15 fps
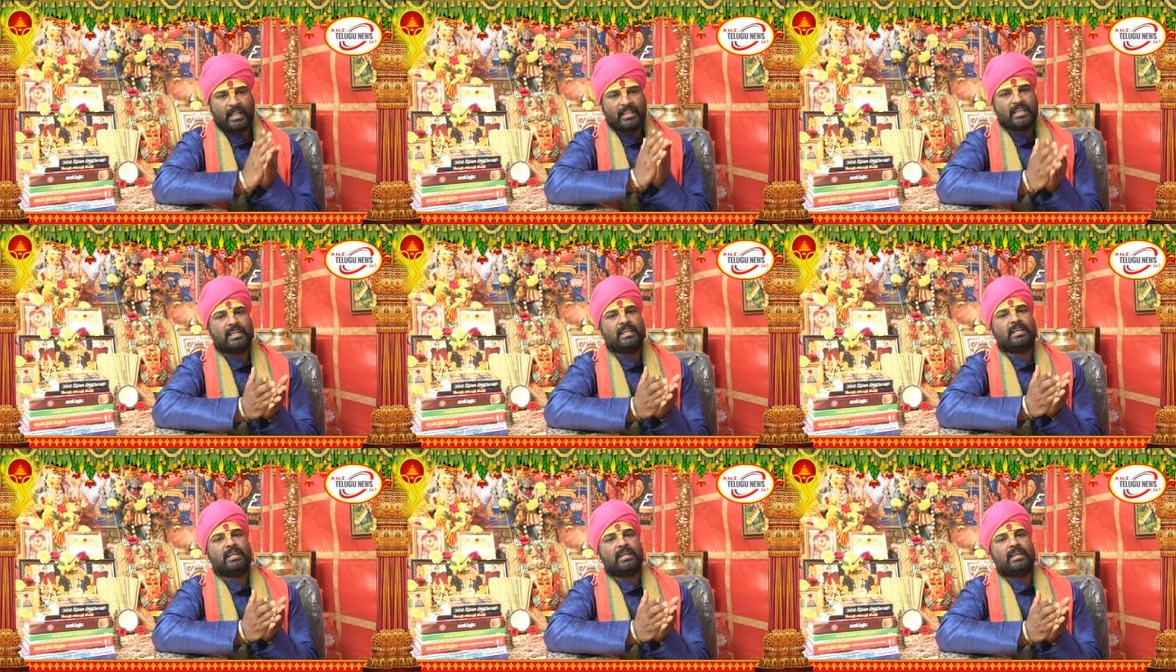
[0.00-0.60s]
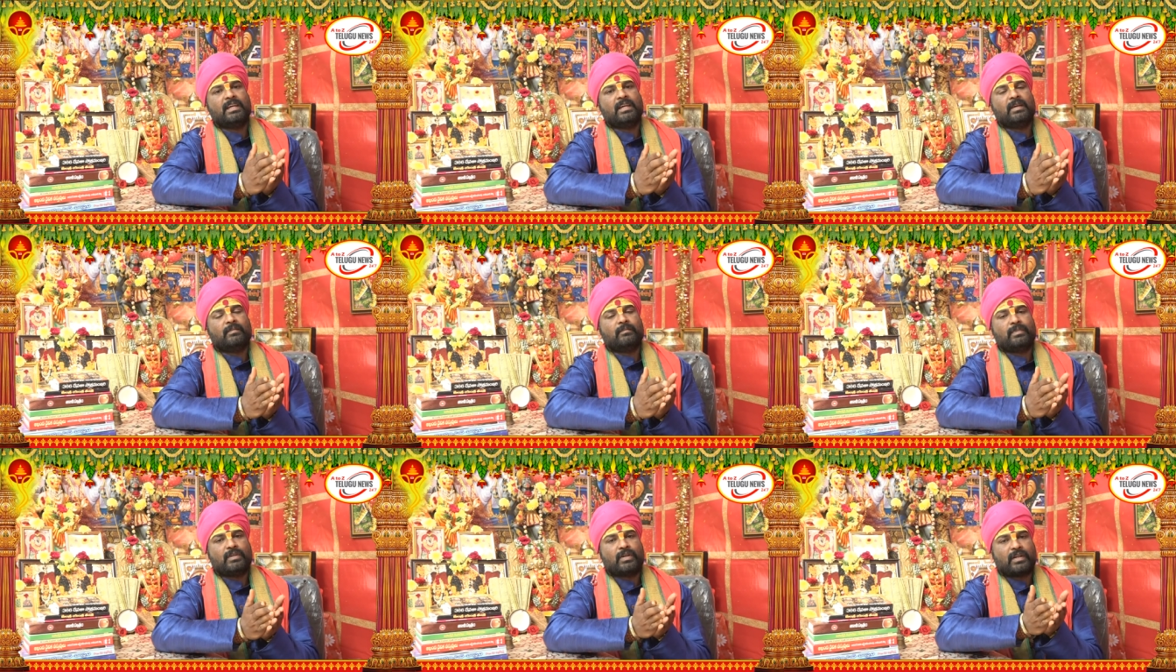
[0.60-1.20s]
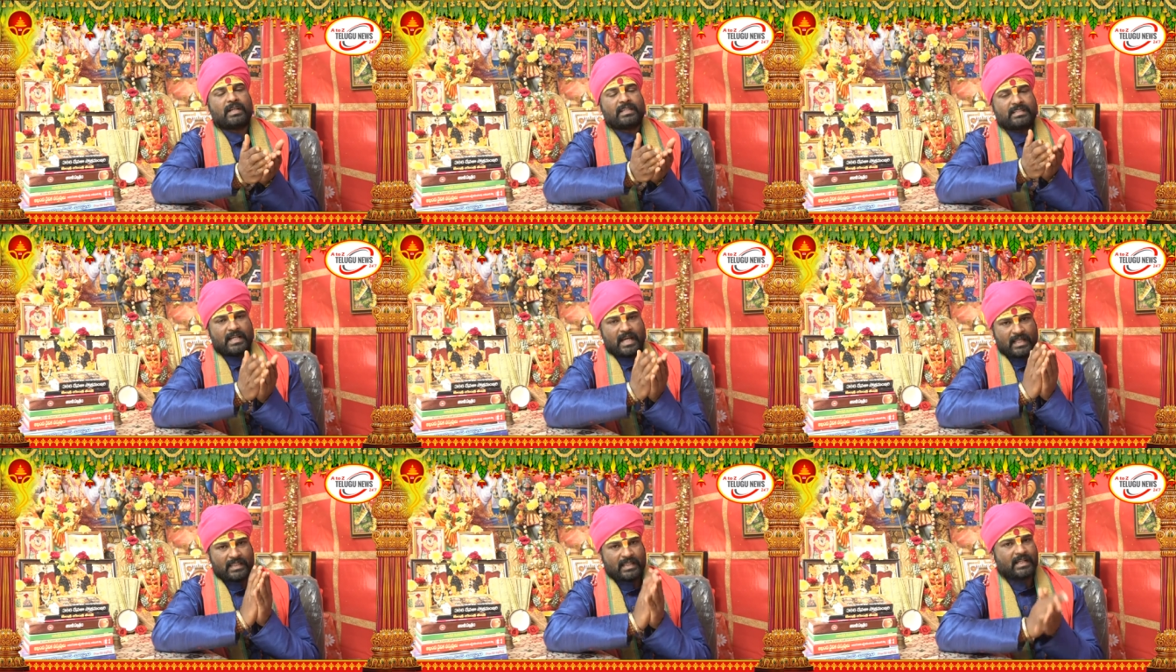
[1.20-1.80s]
అది మీ యొక్క
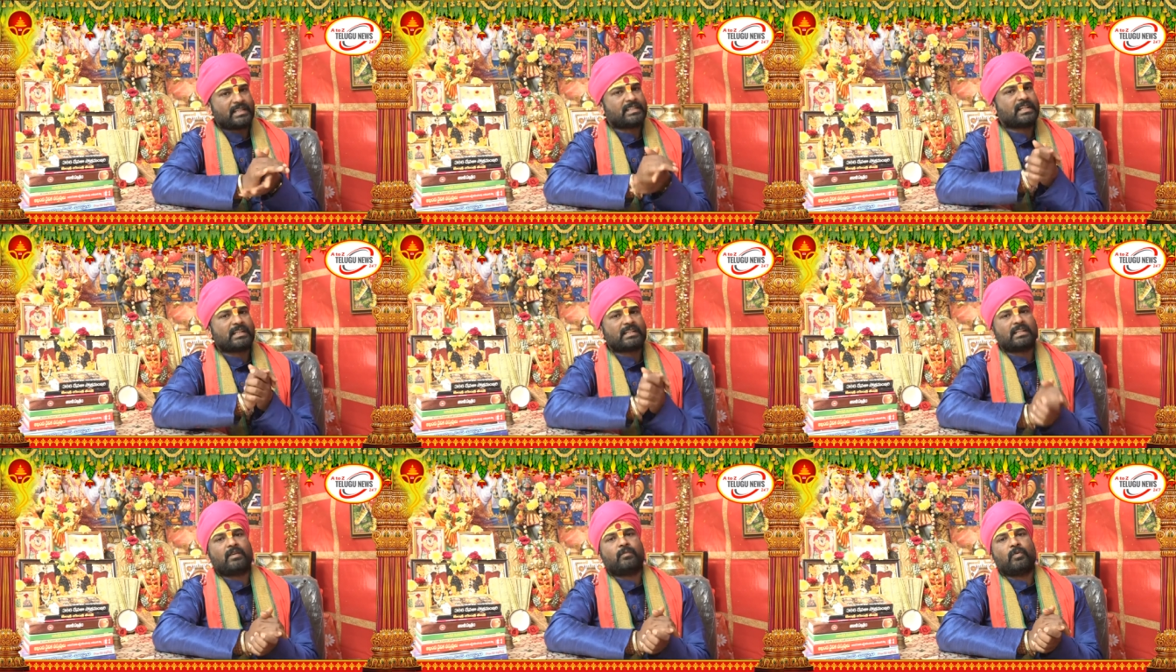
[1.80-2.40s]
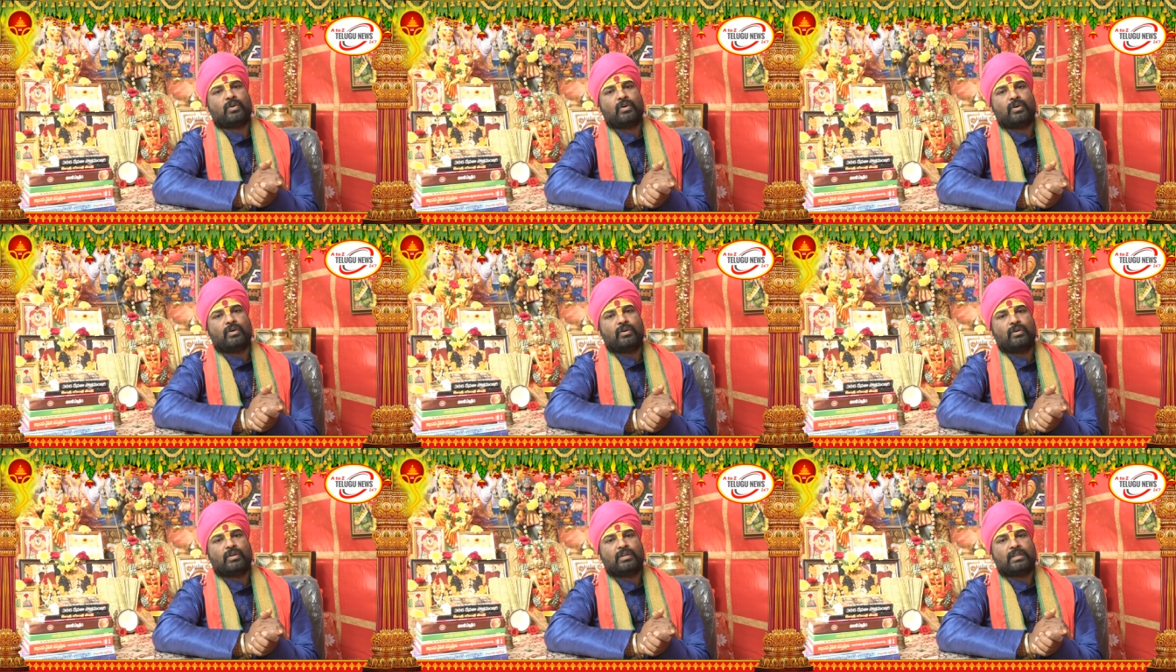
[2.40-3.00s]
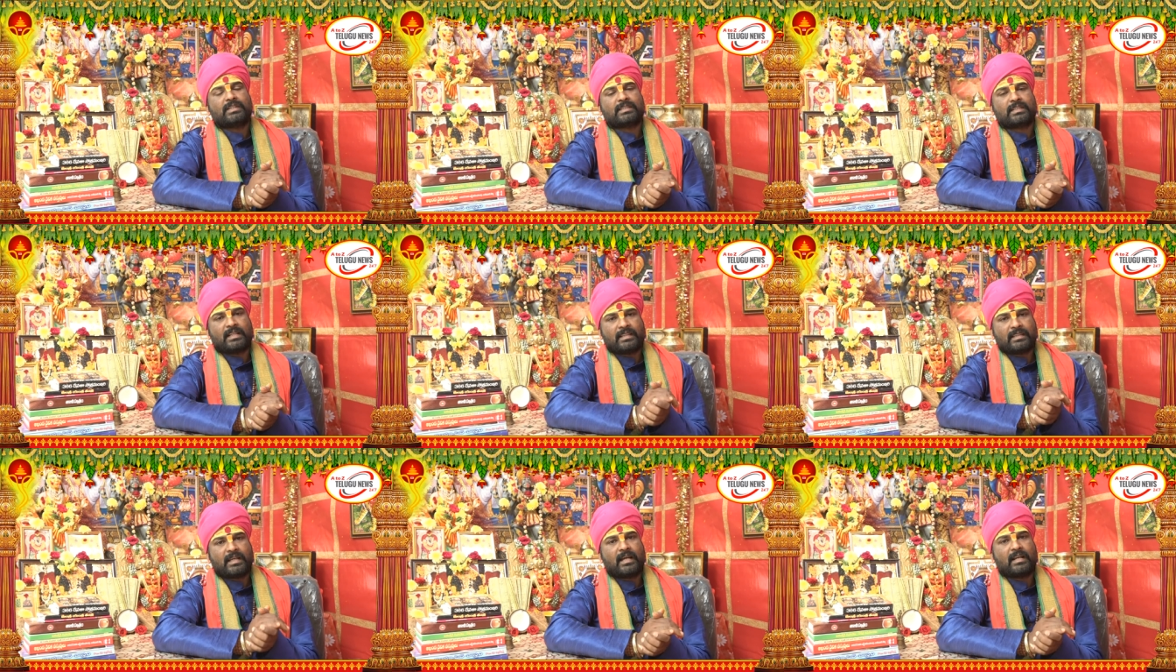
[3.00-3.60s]
జాతక చక్రంలో
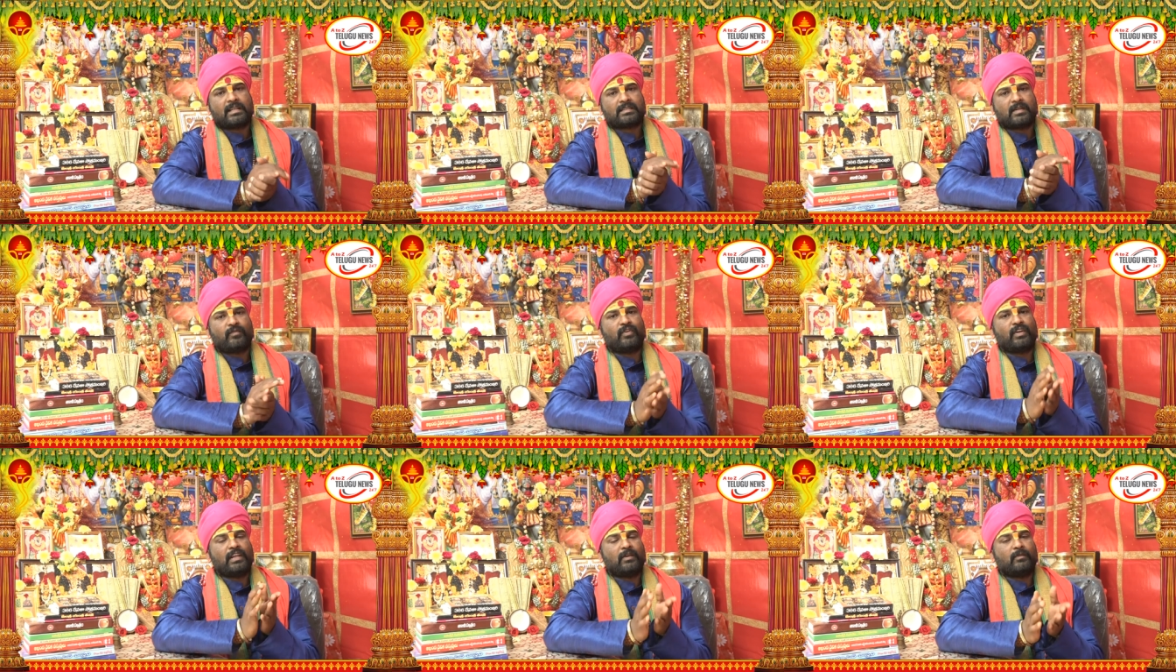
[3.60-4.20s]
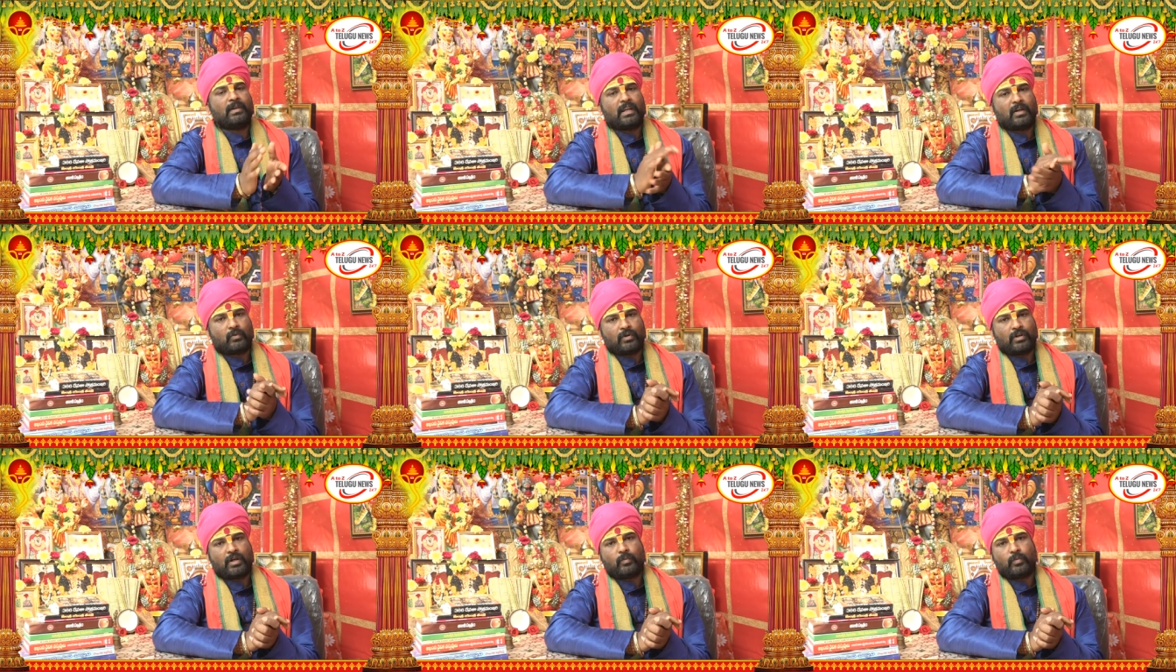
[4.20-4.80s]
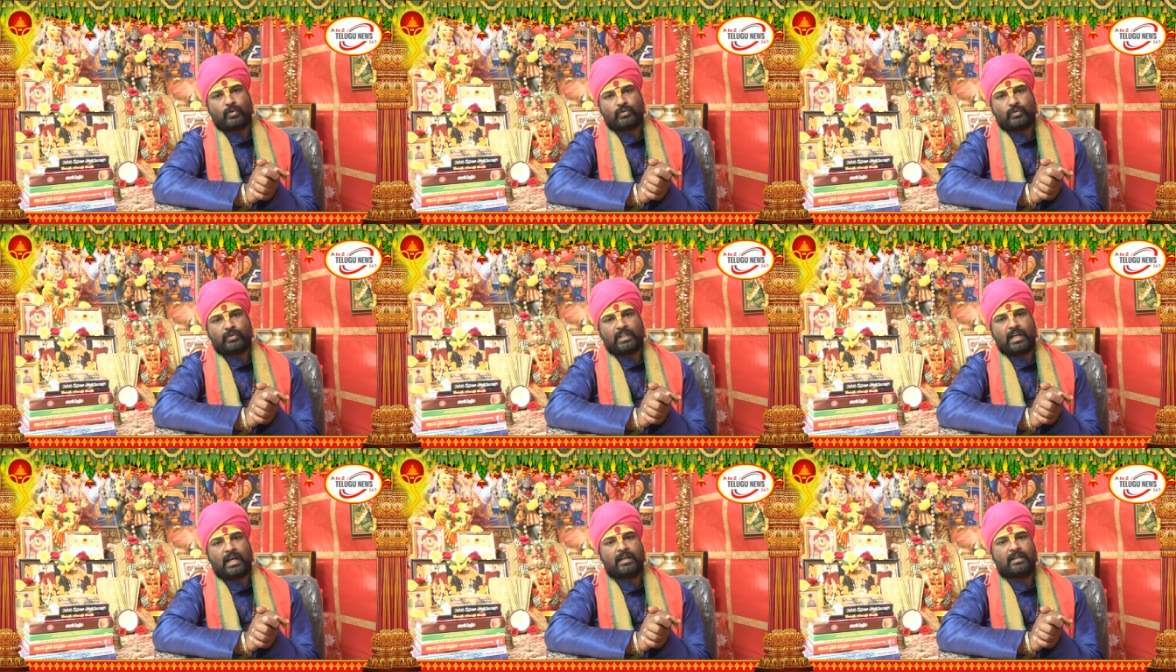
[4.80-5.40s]
సంతాన సఫల్యం లేకుండా
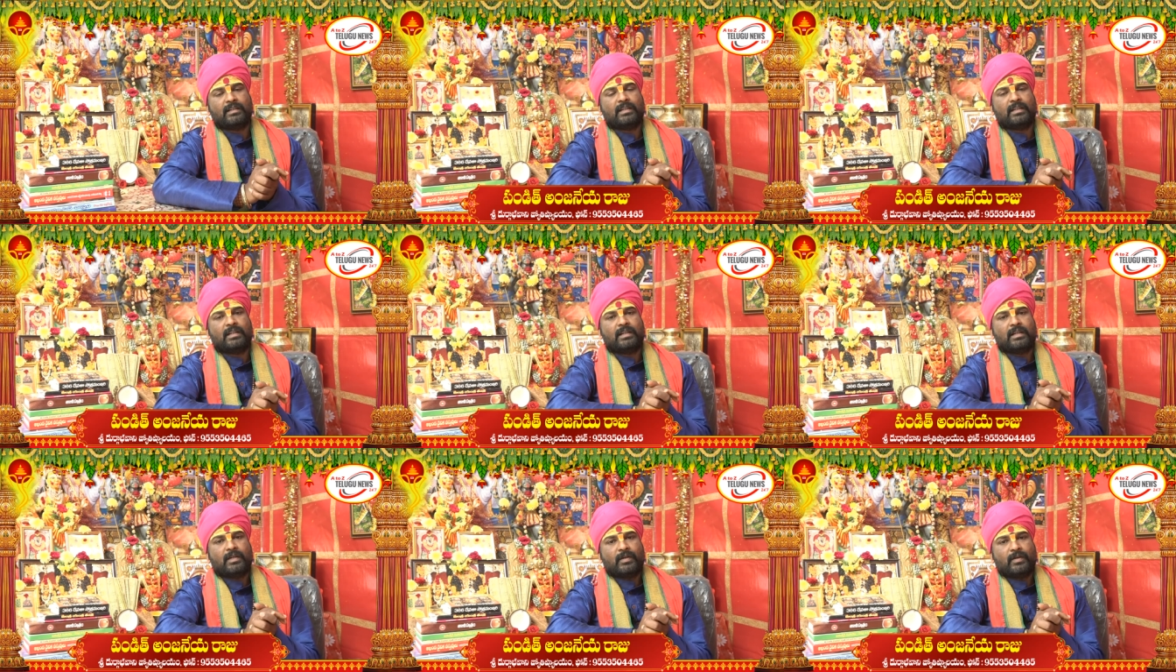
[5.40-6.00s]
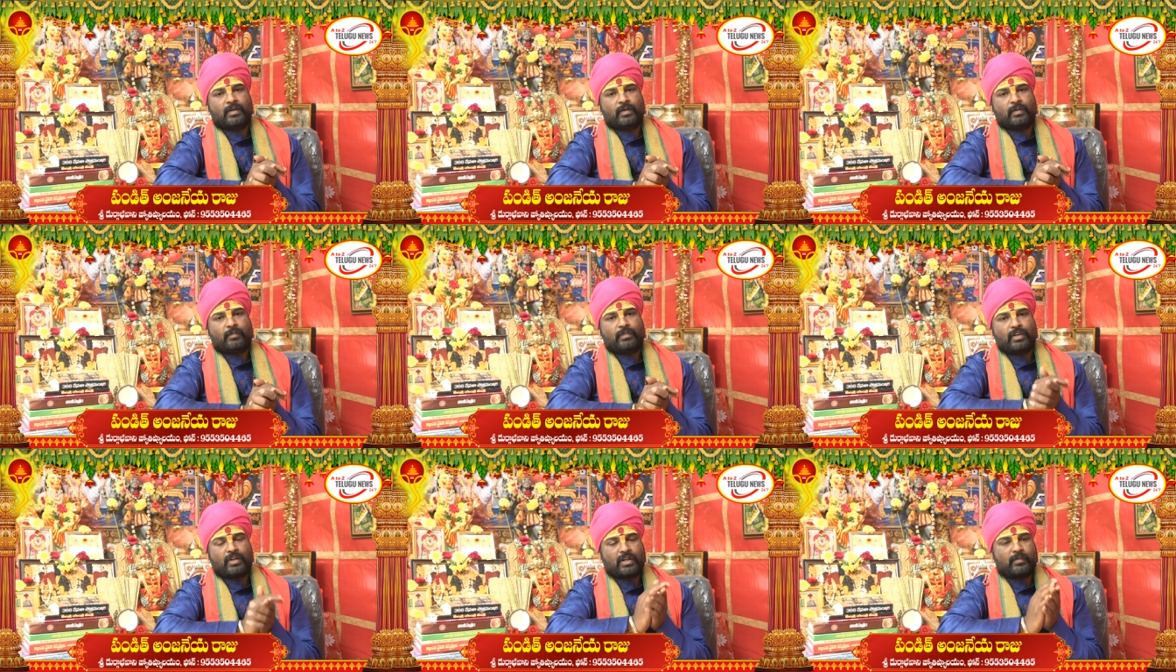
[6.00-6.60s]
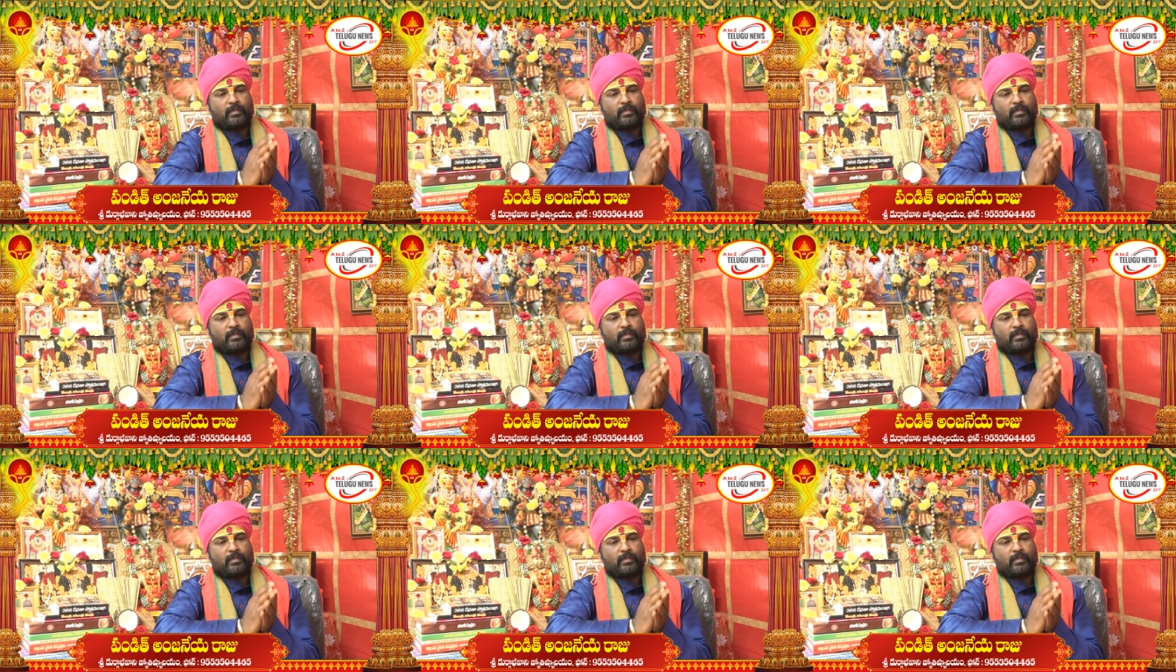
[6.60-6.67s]
పోతుందా మీ యొక్క